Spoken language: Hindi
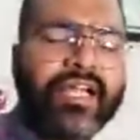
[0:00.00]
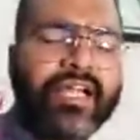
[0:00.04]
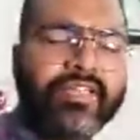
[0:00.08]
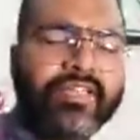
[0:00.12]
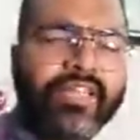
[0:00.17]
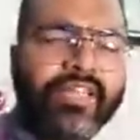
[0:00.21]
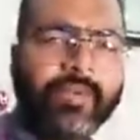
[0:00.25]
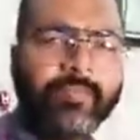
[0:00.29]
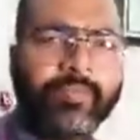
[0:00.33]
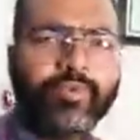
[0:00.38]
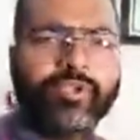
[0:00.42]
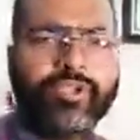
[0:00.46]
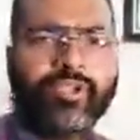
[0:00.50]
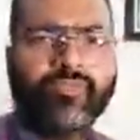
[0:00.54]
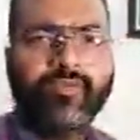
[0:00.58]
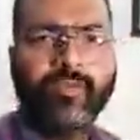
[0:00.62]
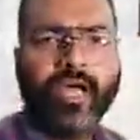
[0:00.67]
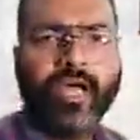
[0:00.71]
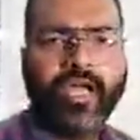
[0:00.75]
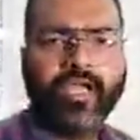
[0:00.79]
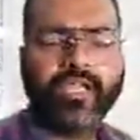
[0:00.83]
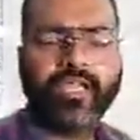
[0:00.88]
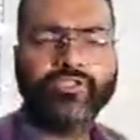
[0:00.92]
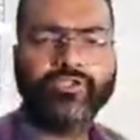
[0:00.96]
खाद्य पूर्ति
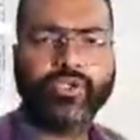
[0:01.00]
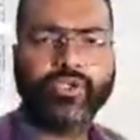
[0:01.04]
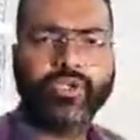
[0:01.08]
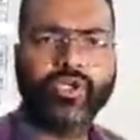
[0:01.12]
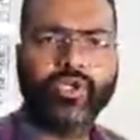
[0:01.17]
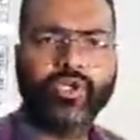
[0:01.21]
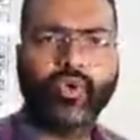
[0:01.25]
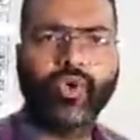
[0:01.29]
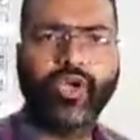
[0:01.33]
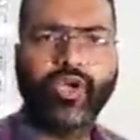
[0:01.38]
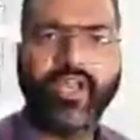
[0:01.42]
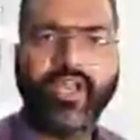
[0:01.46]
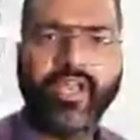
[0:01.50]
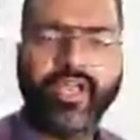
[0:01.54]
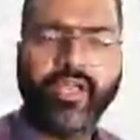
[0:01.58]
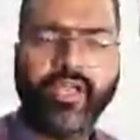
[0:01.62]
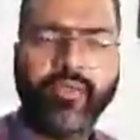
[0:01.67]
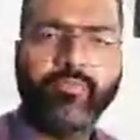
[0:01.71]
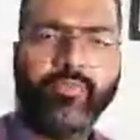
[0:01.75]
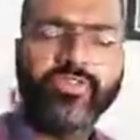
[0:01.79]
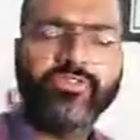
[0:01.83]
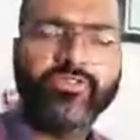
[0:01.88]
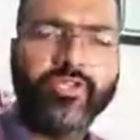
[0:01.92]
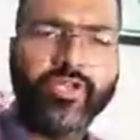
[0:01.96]
विभाग के जो कंट्रोलर हैं
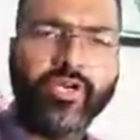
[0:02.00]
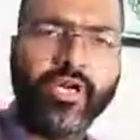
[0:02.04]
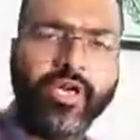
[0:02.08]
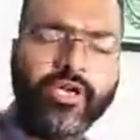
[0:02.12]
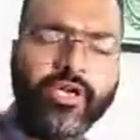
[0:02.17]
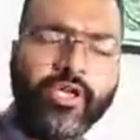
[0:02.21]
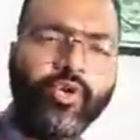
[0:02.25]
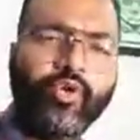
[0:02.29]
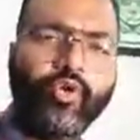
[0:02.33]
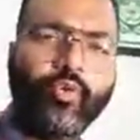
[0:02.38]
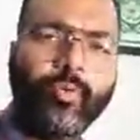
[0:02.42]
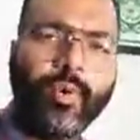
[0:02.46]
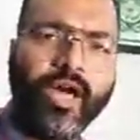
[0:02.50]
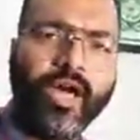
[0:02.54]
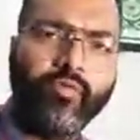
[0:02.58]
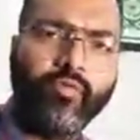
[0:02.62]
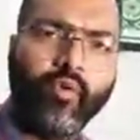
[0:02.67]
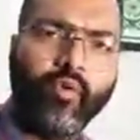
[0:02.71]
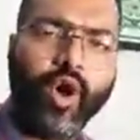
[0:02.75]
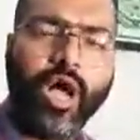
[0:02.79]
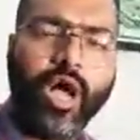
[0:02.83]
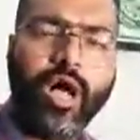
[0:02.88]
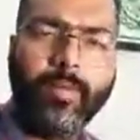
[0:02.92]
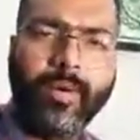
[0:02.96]
मिस्टर अनिल कुमार
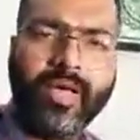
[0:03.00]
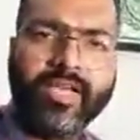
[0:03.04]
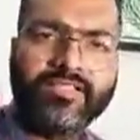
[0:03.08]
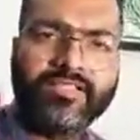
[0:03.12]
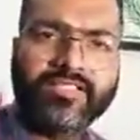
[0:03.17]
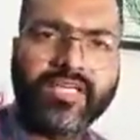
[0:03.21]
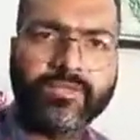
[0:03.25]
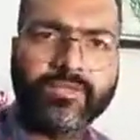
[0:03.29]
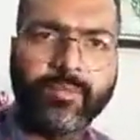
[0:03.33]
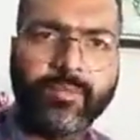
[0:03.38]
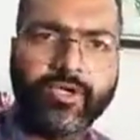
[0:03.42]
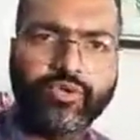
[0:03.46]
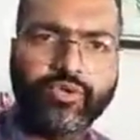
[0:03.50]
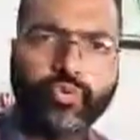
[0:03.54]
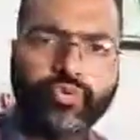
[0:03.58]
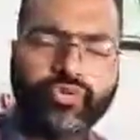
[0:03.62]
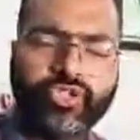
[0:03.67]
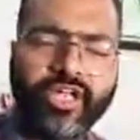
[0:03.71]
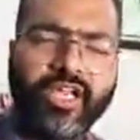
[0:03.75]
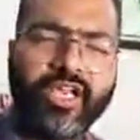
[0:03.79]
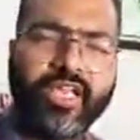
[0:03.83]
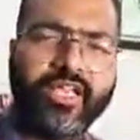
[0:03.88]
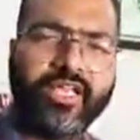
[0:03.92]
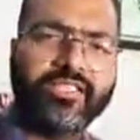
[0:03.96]
वो हमारे साथ मौजूद
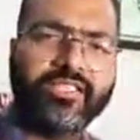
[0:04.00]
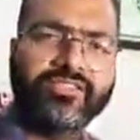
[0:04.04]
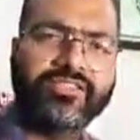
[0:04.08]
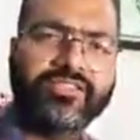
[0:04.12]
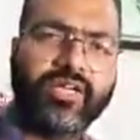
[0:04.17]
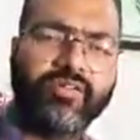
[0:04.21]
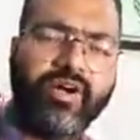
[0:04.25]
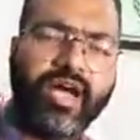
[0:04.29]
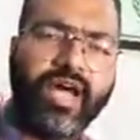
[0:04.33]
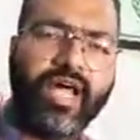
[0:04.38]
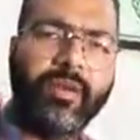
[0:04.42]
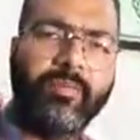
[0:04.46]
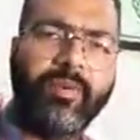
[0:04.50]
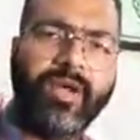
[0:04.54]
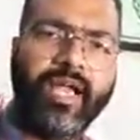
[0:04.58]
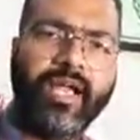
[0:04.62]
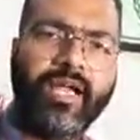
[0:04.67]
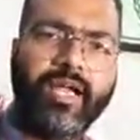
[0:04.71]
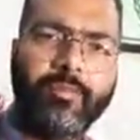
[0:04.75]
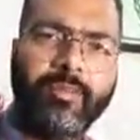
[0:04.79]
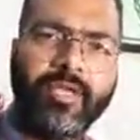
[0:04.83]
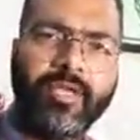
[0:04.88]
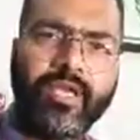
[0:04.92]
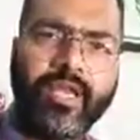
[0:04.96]
थे लेकिन सवाल बड़ा
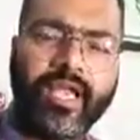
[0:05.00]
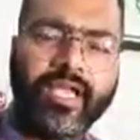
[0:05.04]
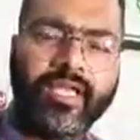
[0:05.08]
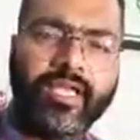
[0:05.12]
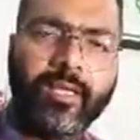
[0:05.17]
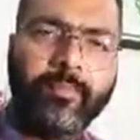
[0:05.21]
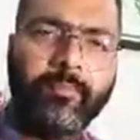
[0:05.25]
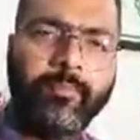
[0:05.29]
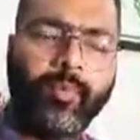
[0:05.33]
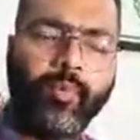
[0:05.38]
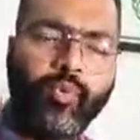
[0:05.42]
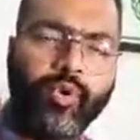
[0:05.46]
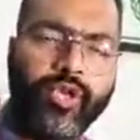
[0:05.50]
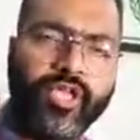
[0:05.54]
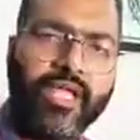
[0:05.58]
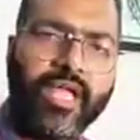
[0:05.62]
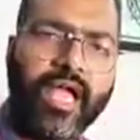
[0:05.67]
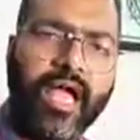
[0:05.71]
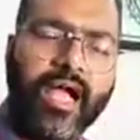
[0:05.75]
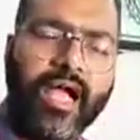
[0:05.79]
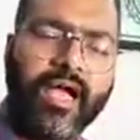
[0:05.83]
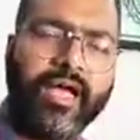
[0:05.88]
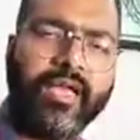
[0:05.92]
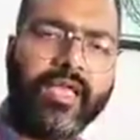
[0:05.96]
गंभीर है कि पूरी
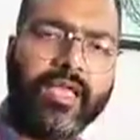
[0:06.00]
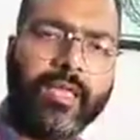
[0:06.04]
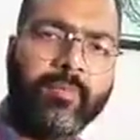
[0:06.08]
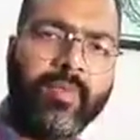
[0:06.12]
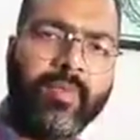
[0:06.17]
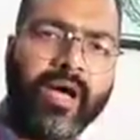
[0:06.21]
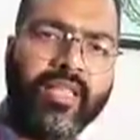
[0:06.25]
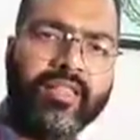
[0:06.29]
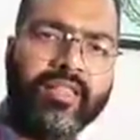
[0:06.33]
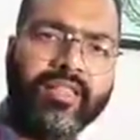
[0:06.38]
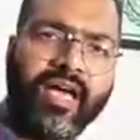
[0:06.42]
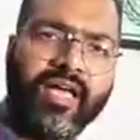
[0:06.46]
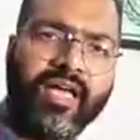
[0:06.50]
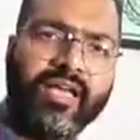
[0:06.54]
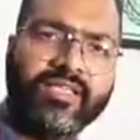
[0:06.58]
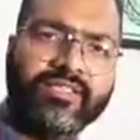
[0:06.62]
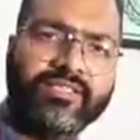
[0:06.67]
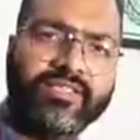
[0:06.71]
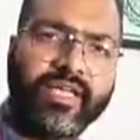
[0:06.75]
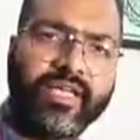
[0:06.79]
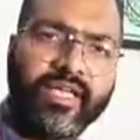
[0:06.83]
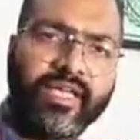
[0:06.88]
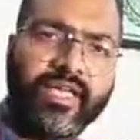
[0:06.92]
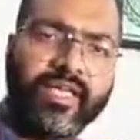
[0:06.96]
अगर ईमानदारी
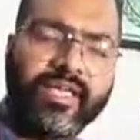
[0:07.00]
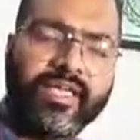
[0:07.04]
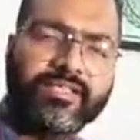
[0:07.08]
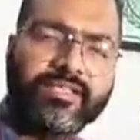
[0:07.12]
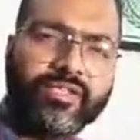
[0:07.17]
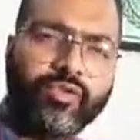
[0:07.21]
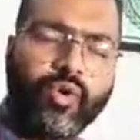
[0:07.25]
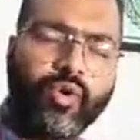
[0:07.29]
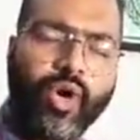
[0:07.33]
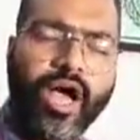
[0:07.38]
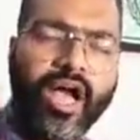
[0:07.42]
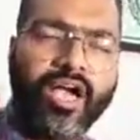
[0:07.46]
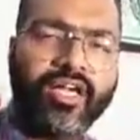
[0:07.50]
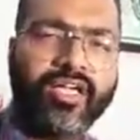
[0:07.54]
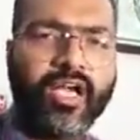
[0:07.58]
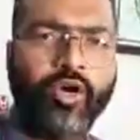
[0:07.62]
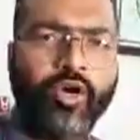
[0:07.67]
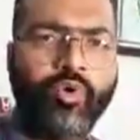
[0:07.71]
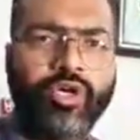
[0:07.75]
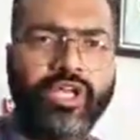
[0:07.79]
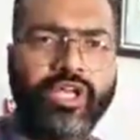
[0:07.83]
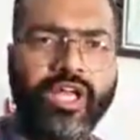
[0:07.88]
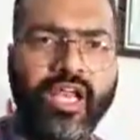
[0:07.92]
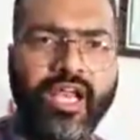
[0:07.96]
से इस आटा
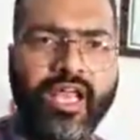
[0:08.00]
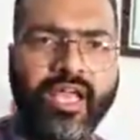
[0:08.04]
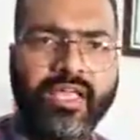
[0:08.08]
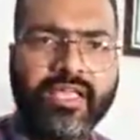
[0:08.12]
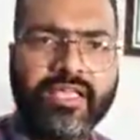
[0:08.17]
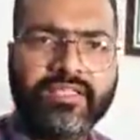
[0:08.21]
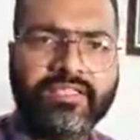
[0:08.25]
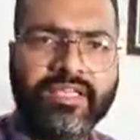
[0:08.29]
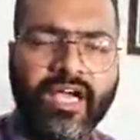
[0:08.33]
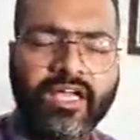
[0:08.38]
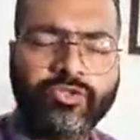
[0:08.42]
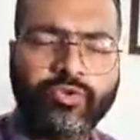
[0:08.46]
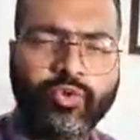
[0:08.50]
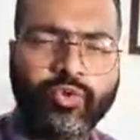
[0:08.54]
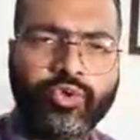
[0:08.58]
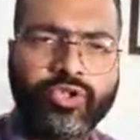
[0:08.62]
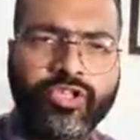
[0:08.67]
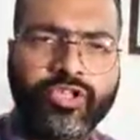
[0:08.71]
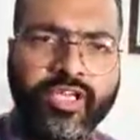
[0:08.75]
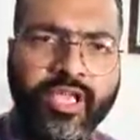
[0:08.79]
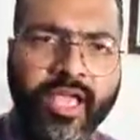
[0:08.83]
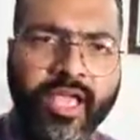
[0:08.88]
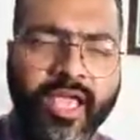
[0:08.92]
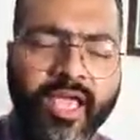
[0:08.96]
घोटाला की जाँच
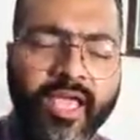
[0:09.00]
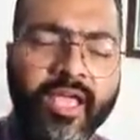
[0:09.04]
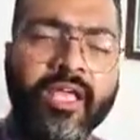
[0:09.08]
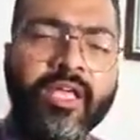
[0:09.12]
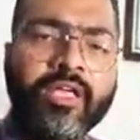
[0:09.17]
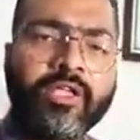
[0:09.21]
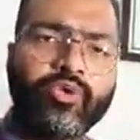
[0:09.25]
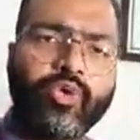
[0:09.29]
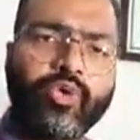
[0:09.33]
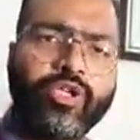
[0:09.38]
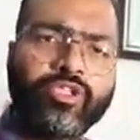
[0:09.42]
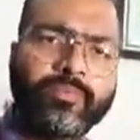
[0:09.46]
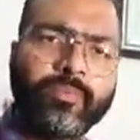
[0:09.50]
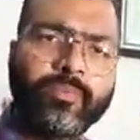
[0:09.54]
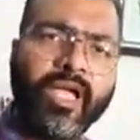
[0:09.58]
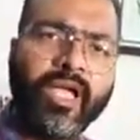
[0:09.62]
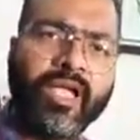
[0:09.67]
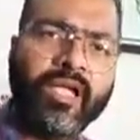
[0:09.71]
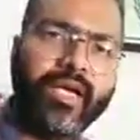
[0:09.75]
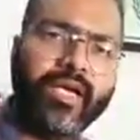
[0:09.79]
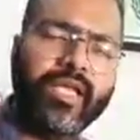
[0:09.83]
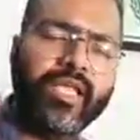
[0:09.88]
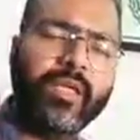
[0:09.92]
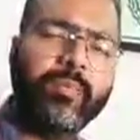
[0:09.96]
होती है तो इसमें
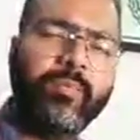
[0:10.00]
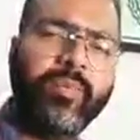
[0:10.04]
कई